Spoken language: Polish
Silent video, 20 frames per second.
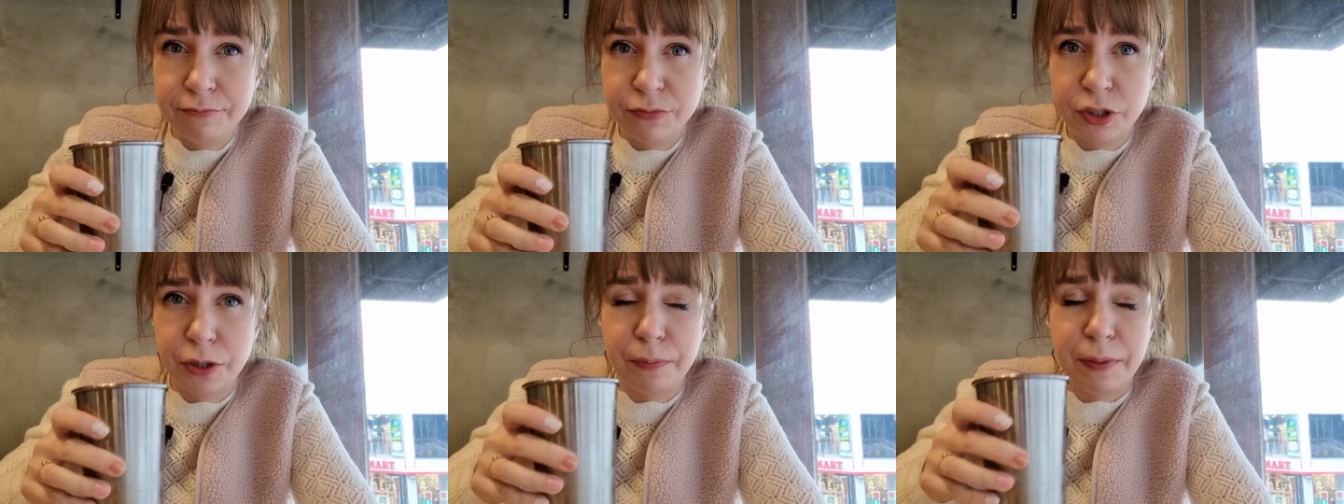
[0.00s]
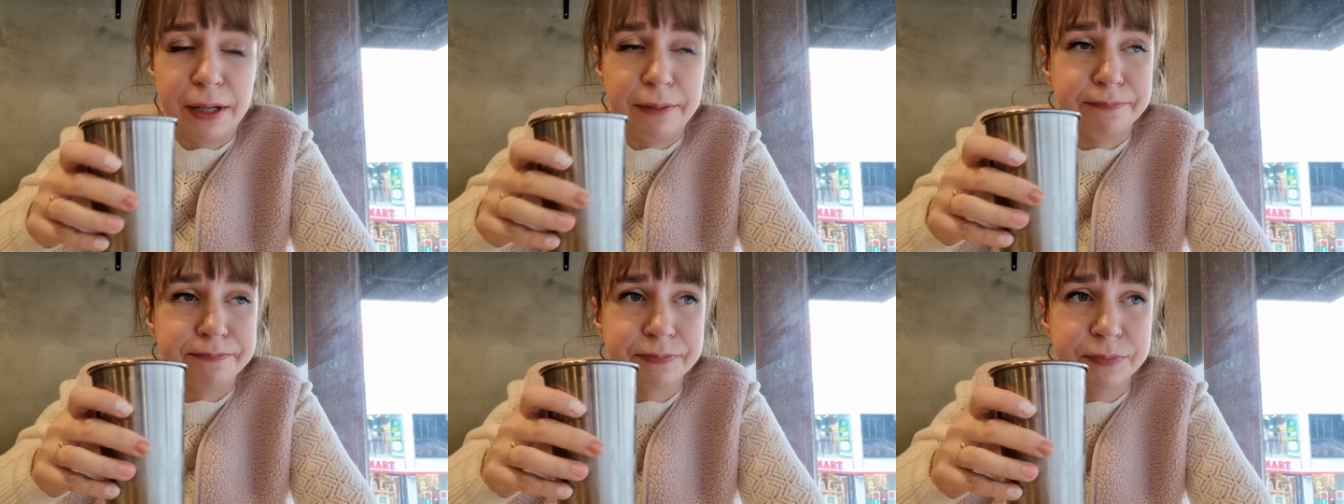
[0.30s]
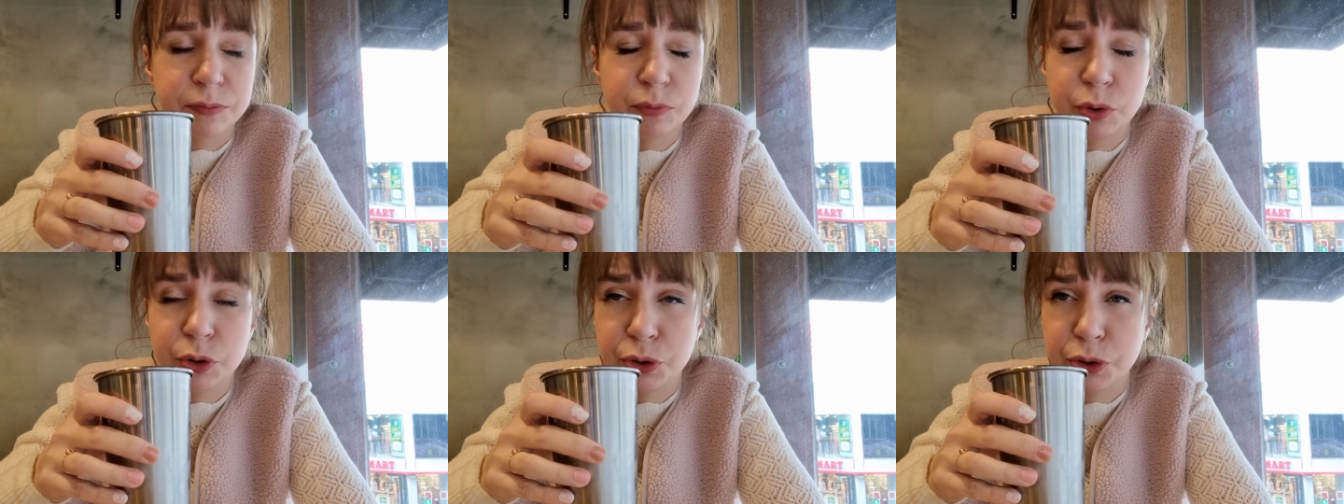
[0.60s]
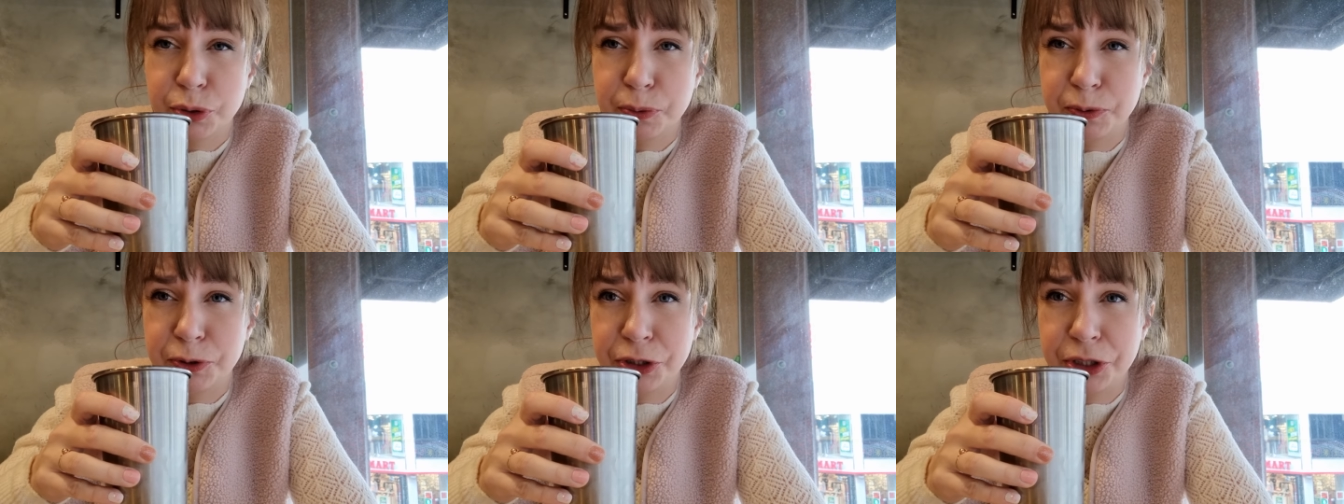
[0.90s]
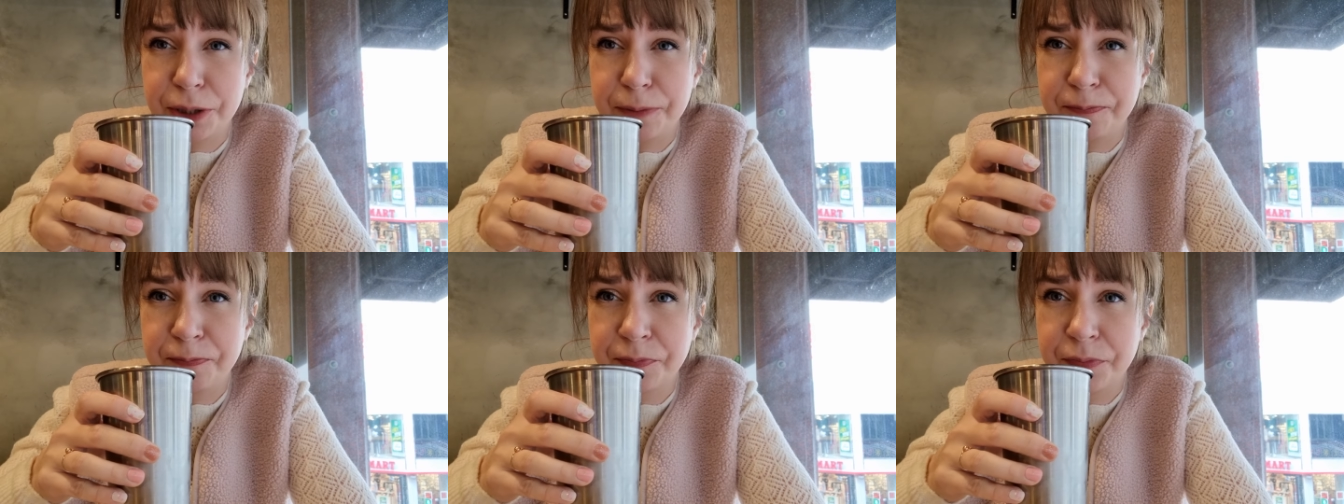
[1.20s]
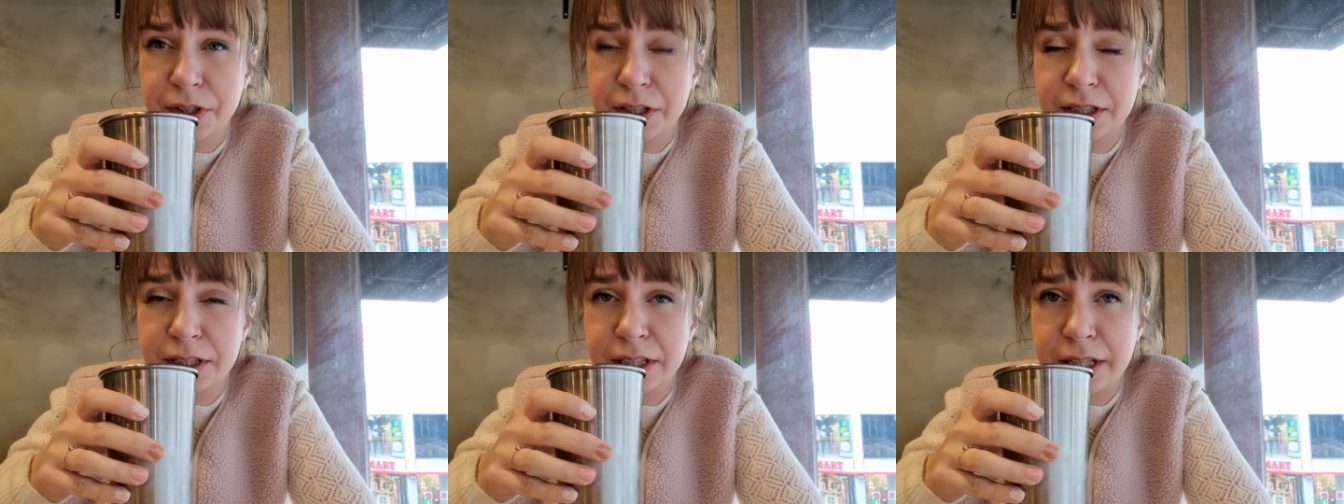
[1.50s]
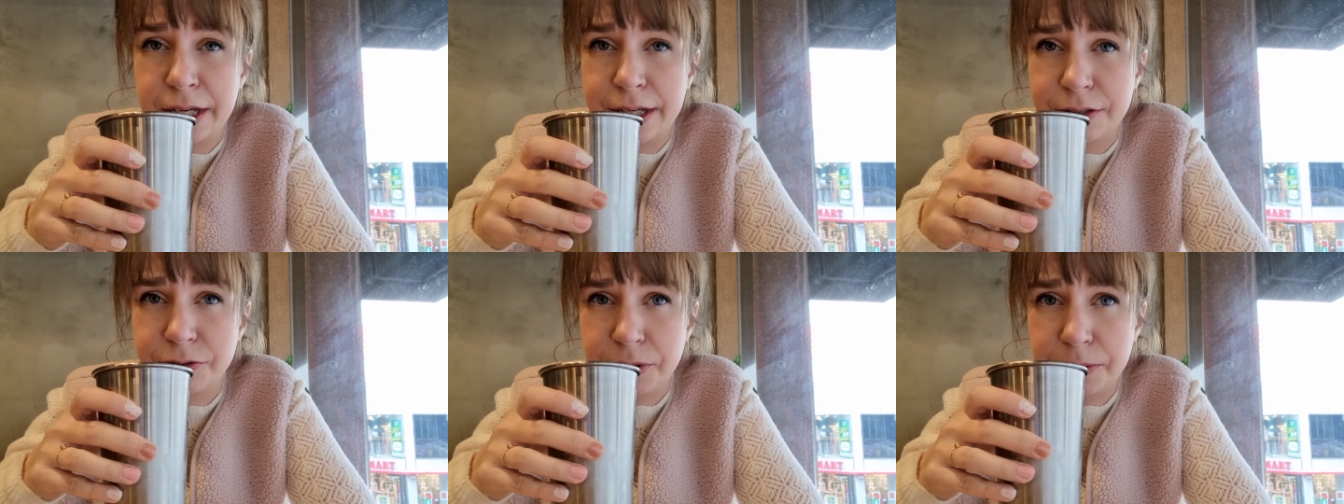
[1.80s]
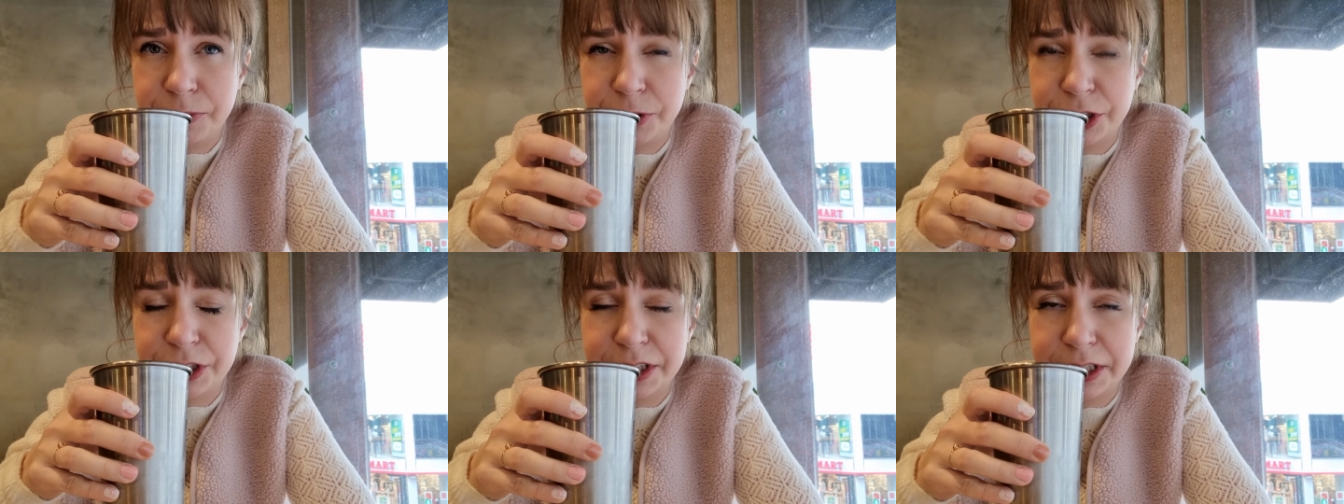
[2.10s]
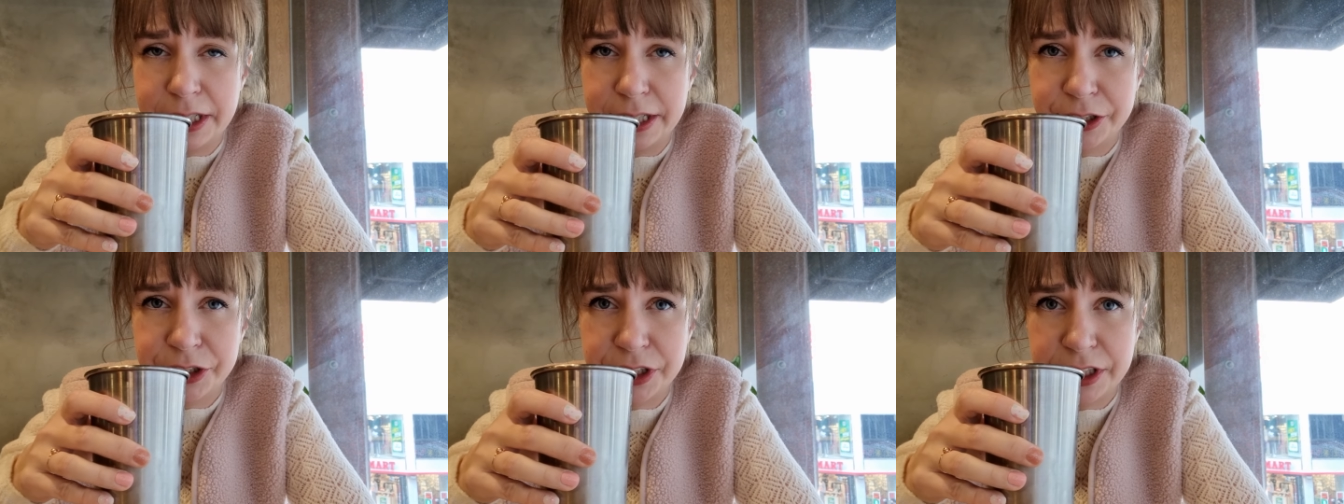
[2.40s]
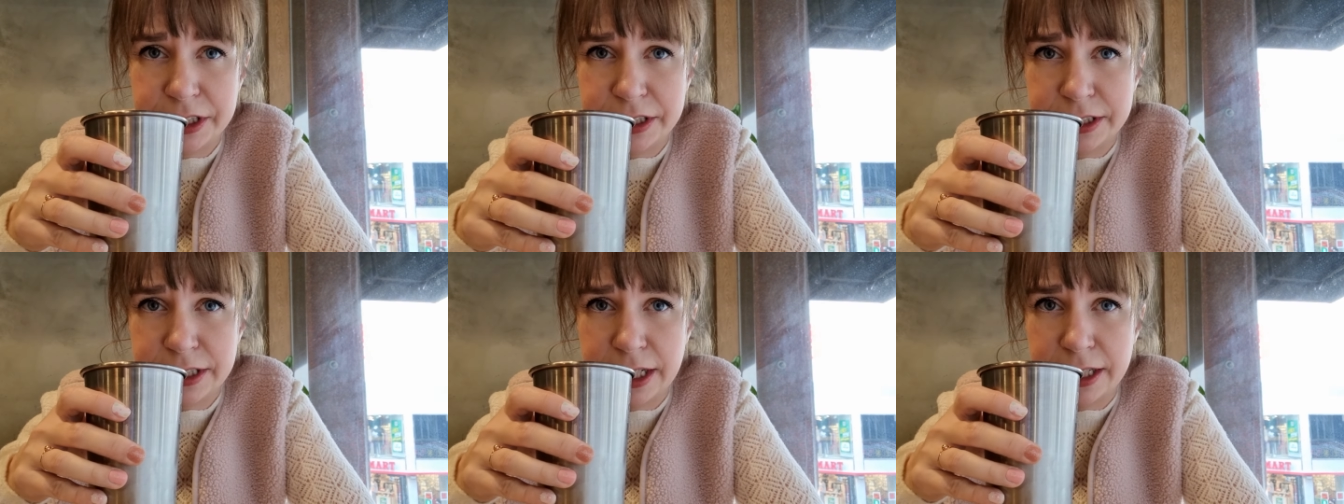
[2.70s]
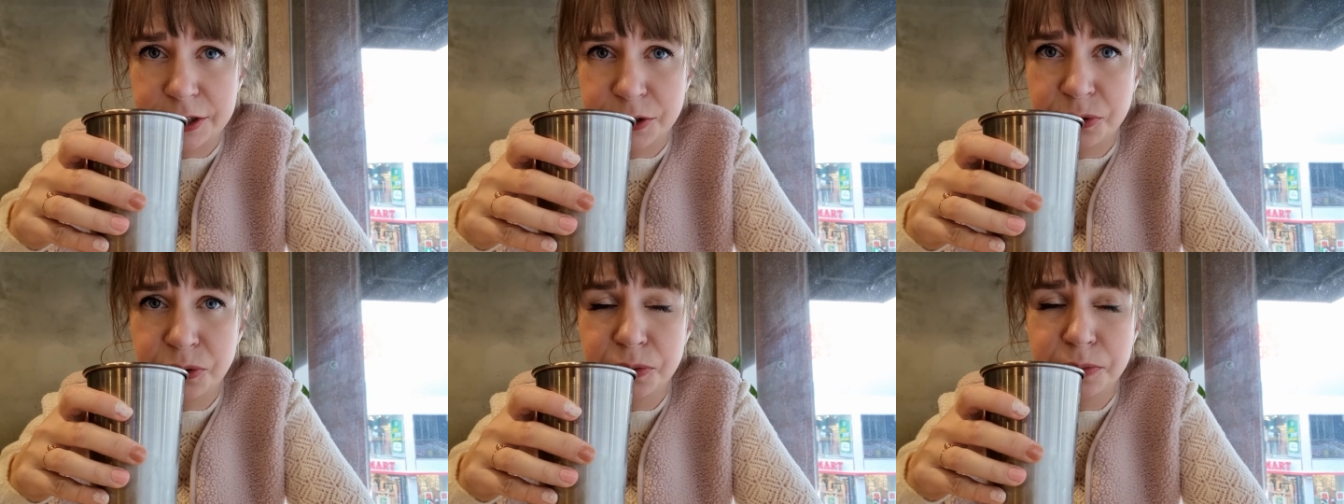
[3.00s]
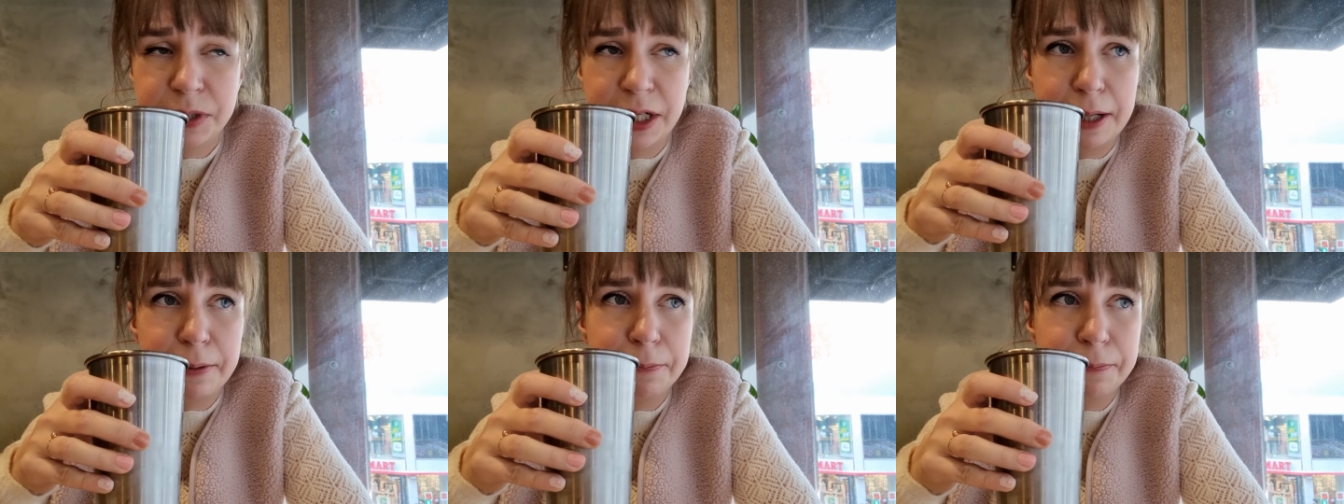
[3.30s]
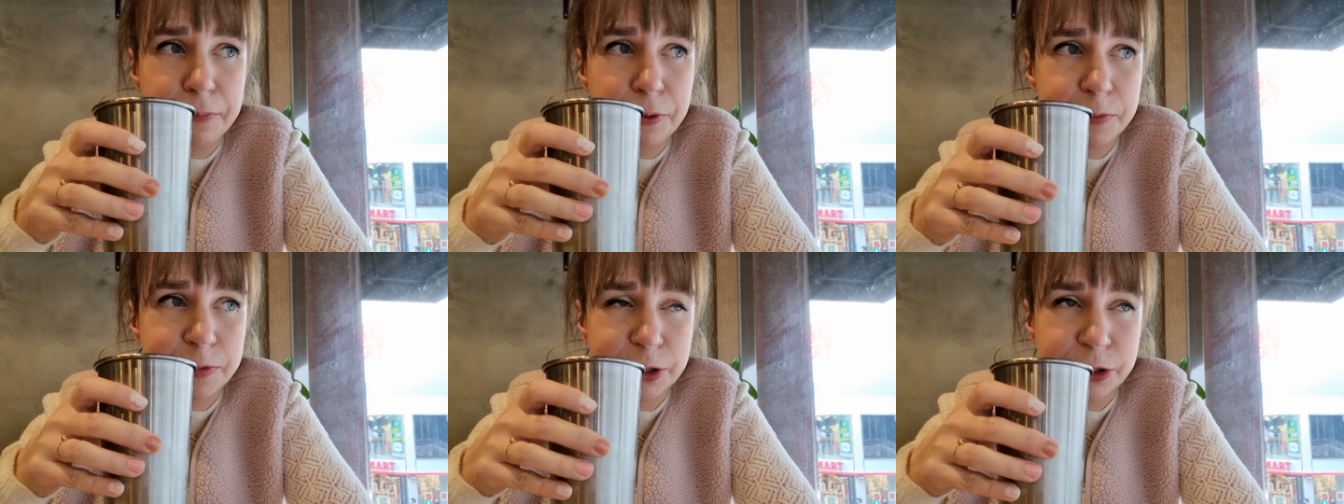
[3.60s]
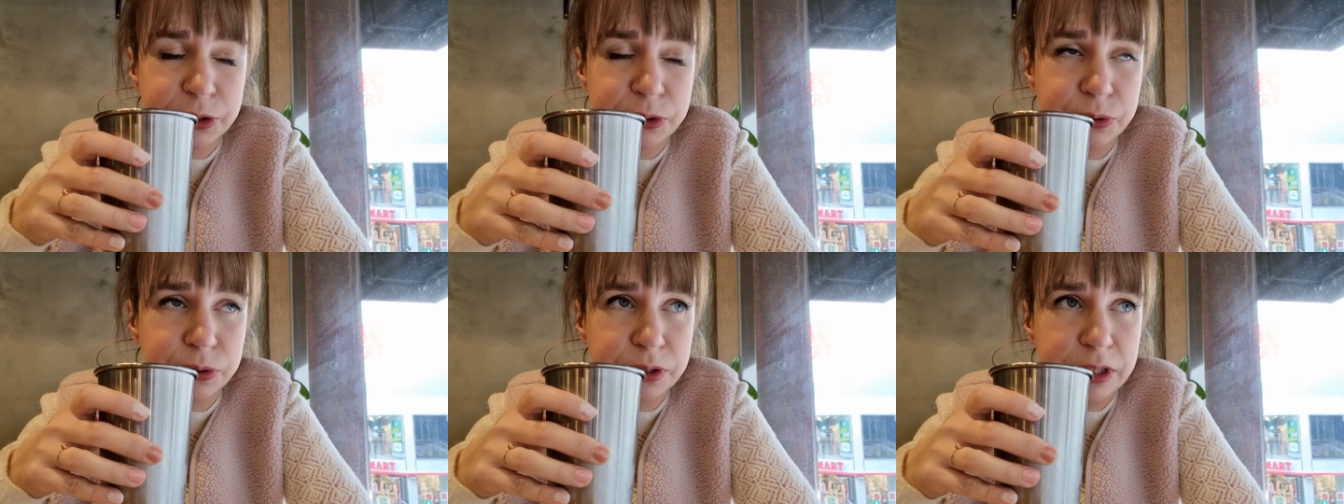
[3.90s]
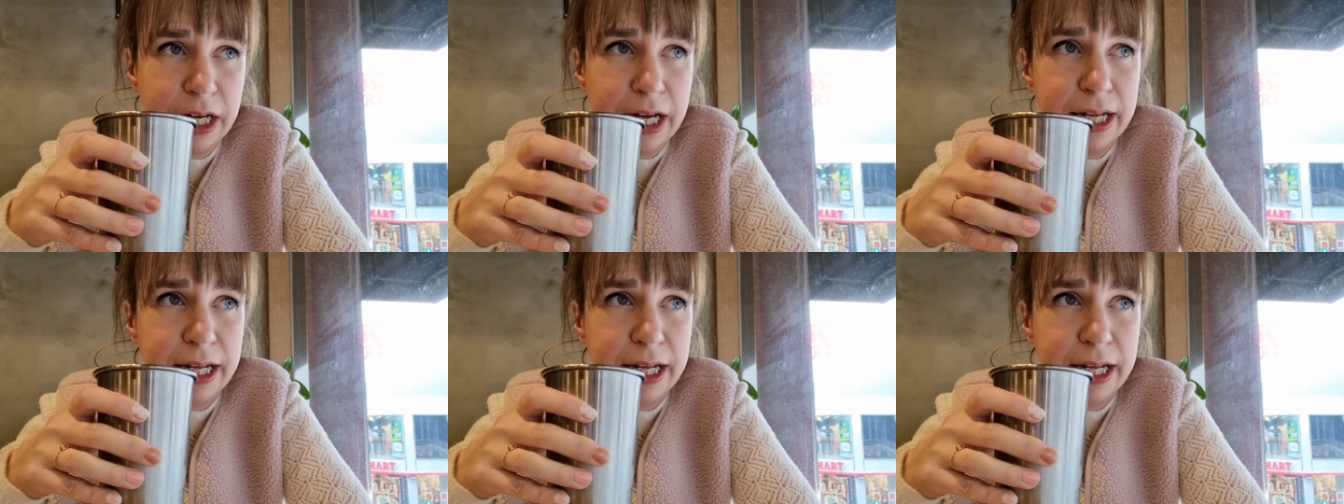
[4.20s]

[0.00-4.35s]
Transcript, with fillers: Dobra, było subcio, najadłam się tyle, że zaraz umrę po prostu,